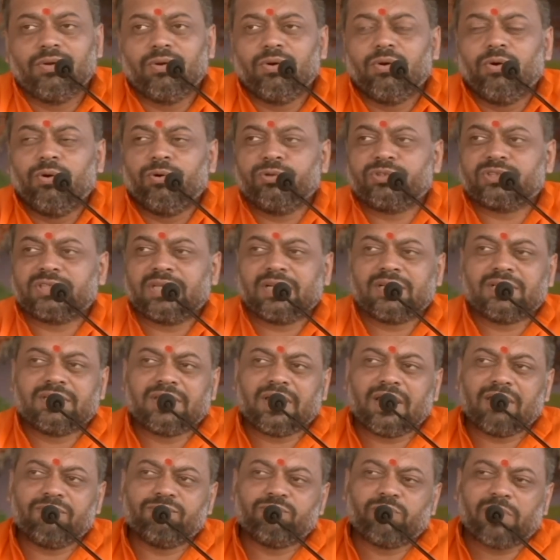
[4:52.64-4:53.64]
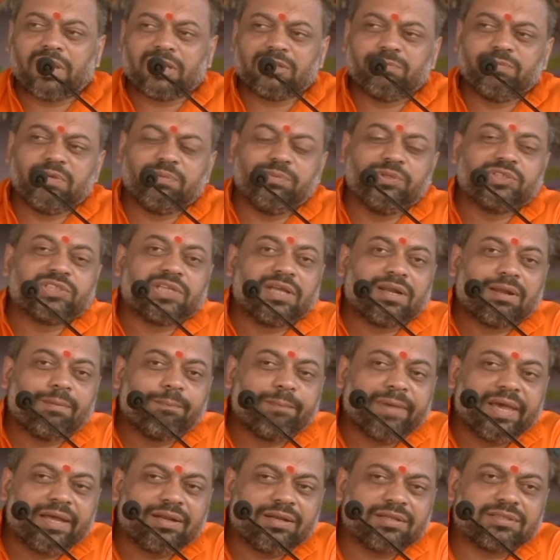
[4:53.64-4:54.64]
हो सकता है वो आदमी बेचारा
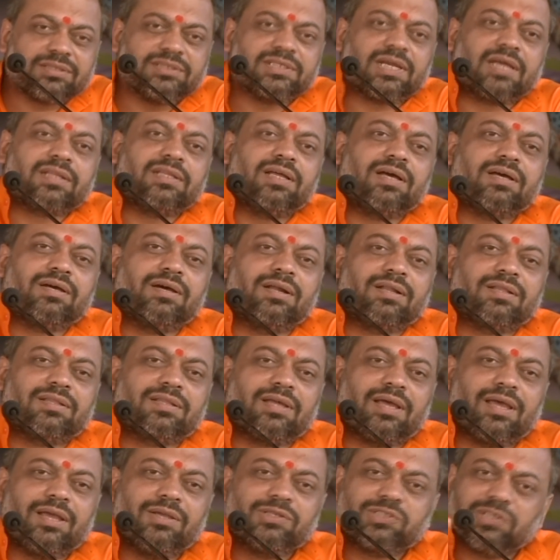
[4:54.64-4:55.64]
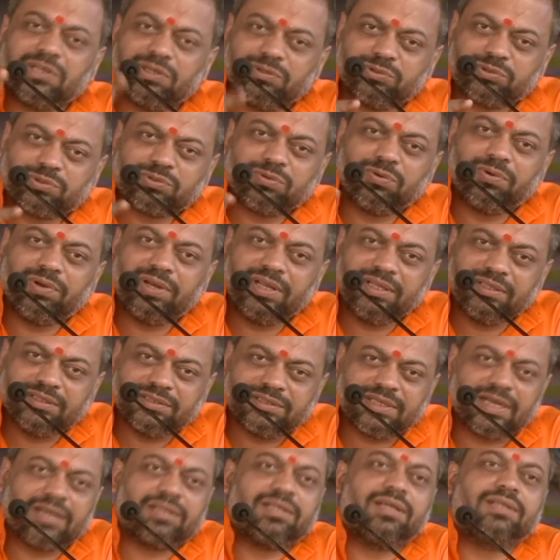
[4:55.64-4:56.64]
मेहनत ज़्यादा करता है इसलिए उसको नींद
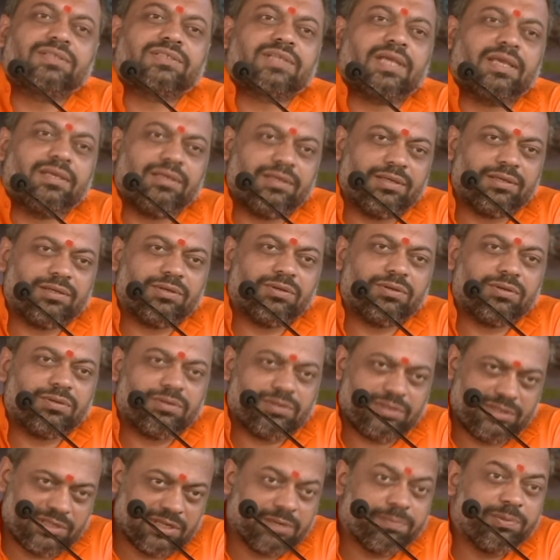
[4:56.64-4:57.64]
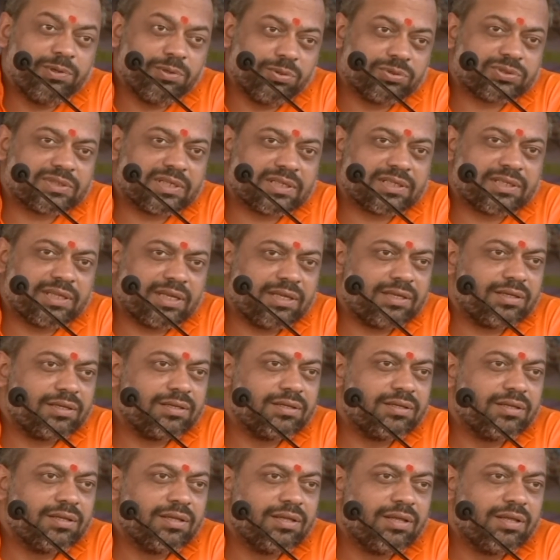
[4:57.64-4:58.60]
ज़्यादा चाहिए यह भी हो सकता है